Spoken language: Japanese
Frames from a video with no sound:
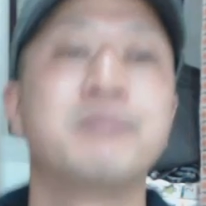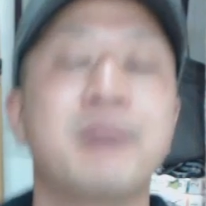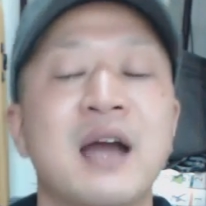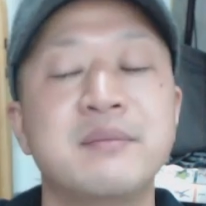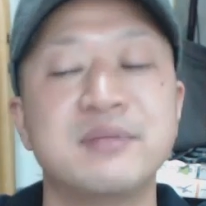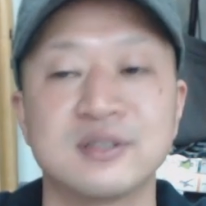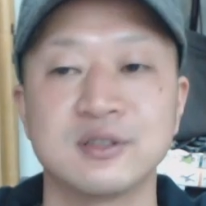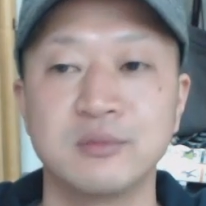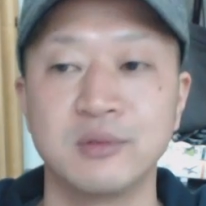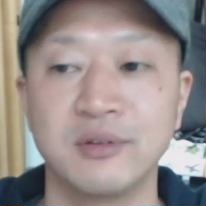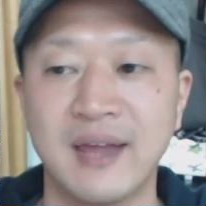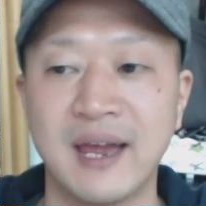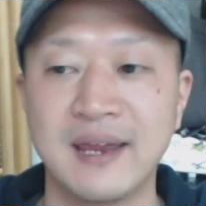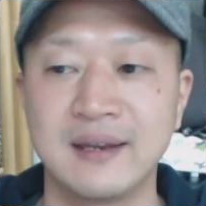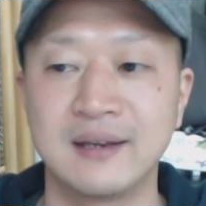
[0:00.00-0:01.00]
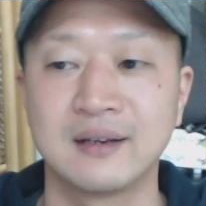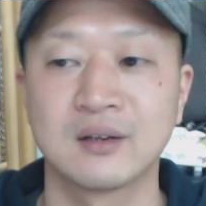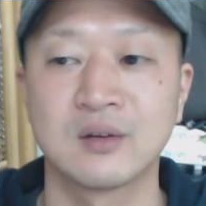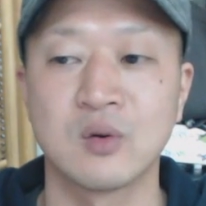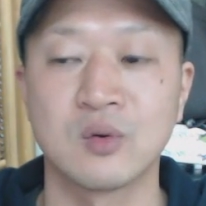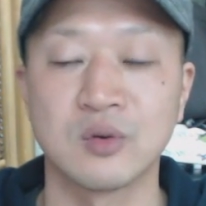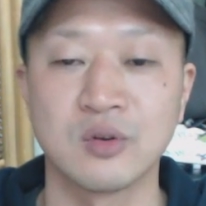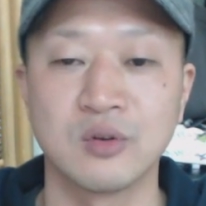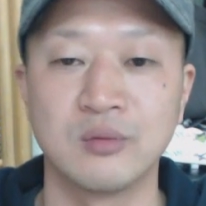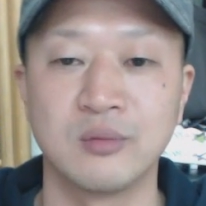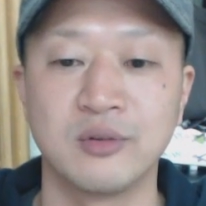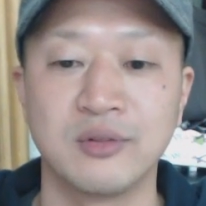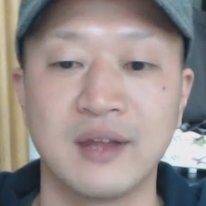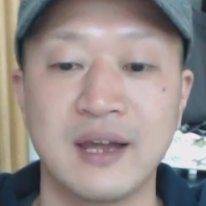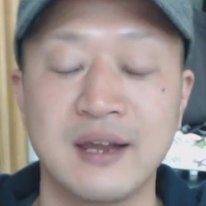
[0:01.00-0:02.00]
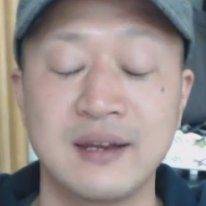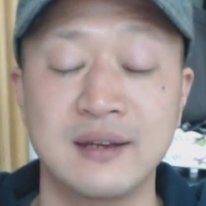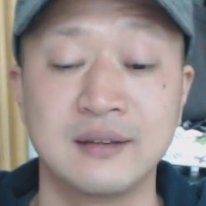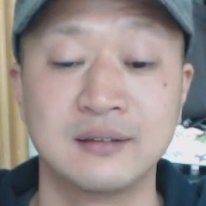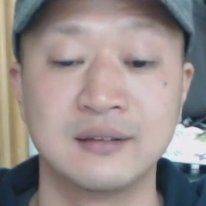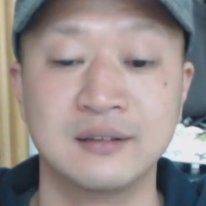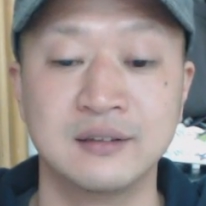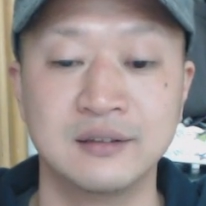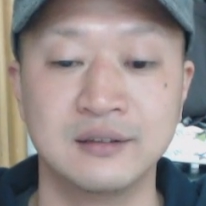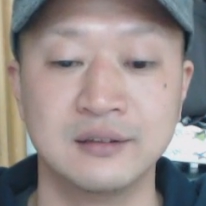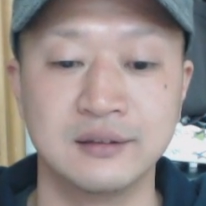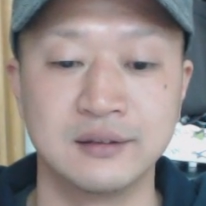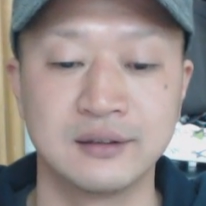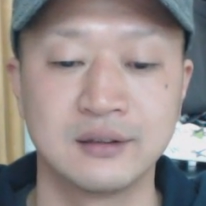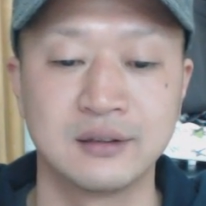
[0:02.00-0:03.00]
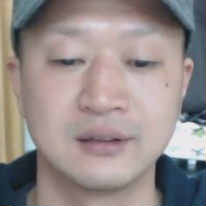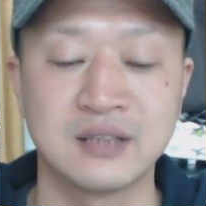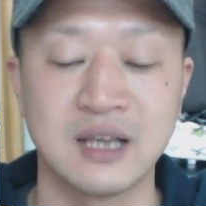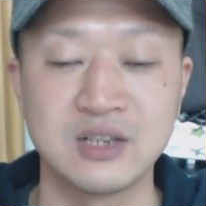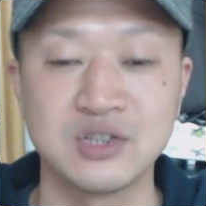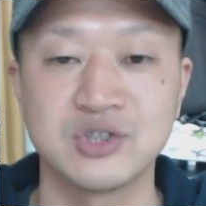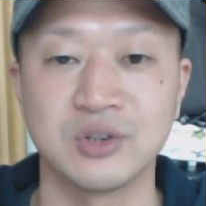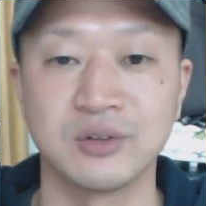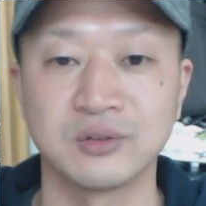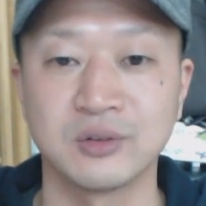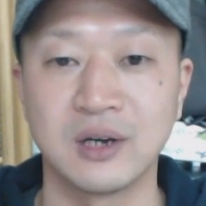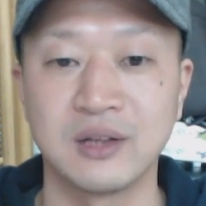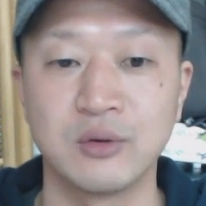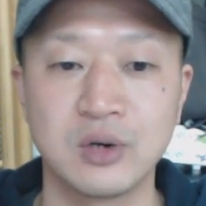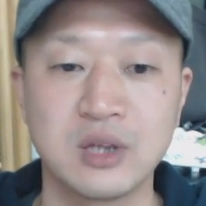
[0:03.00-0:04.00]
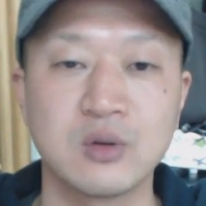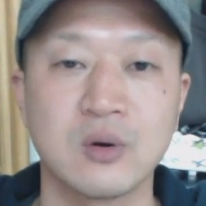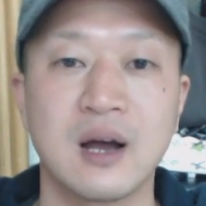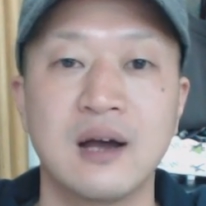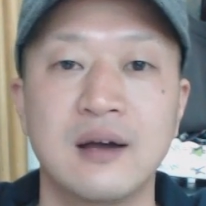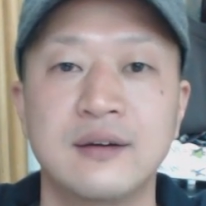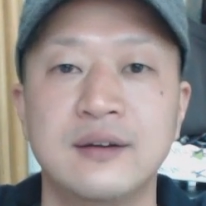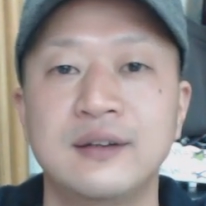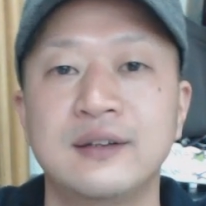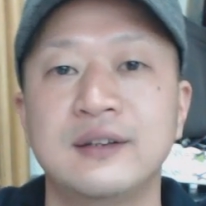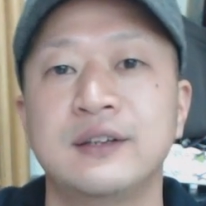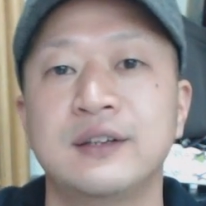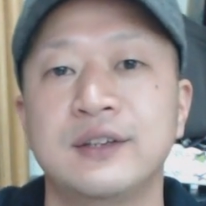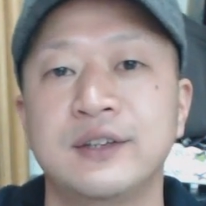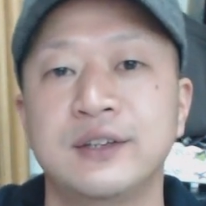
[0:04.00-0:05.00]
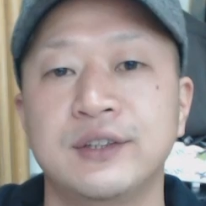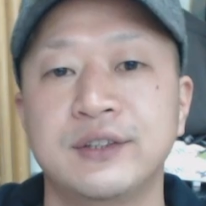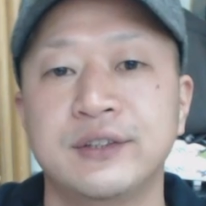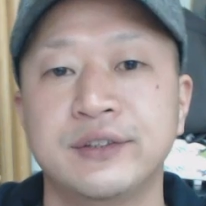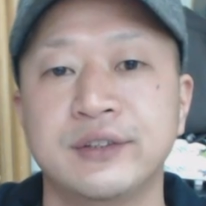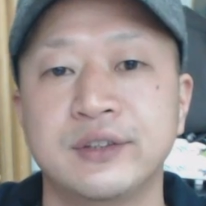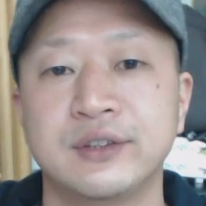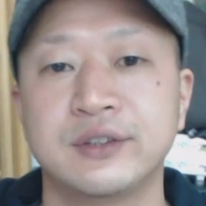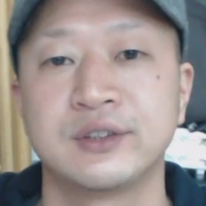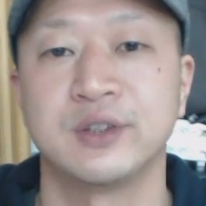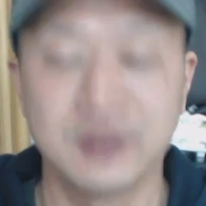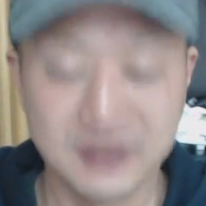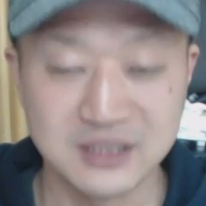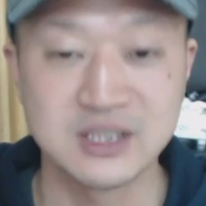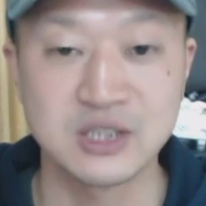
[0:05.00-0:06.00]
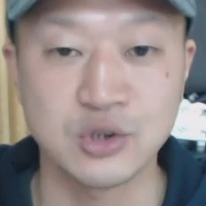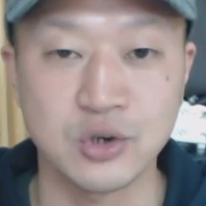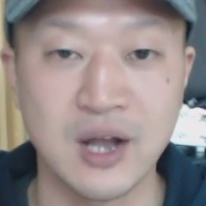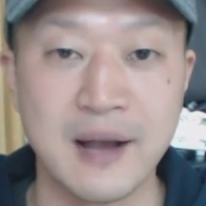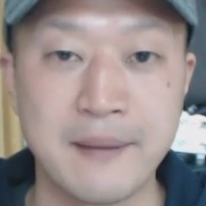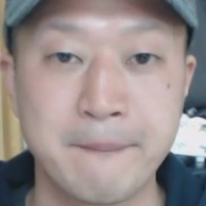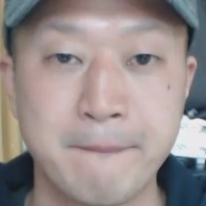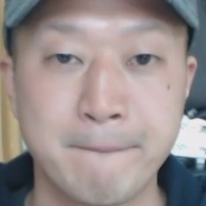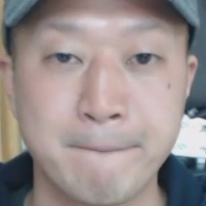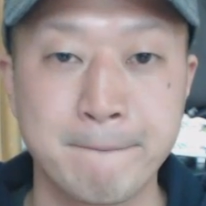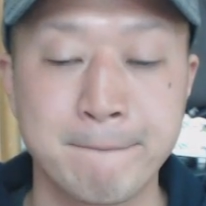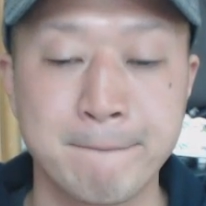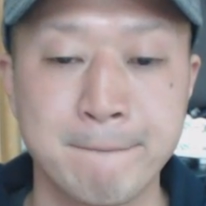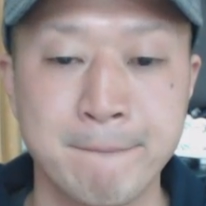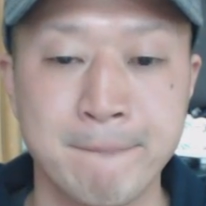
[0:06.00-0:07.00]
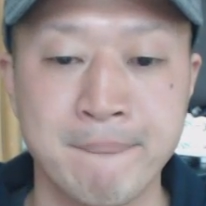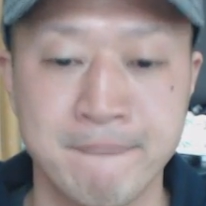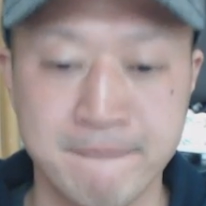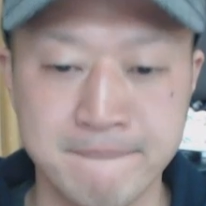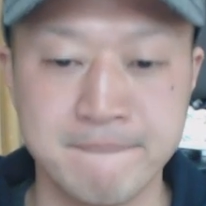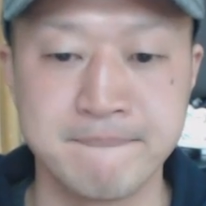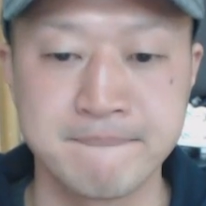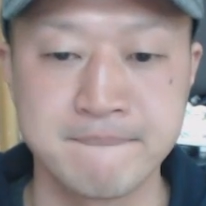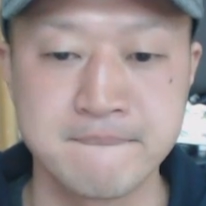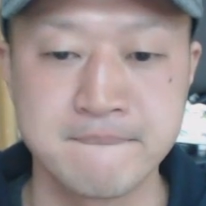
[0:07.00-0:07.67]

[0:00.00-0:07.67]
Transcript: バイブスの問題、心の問題、うん、テンションとかノリとか、そんな感じでしょうか。うん。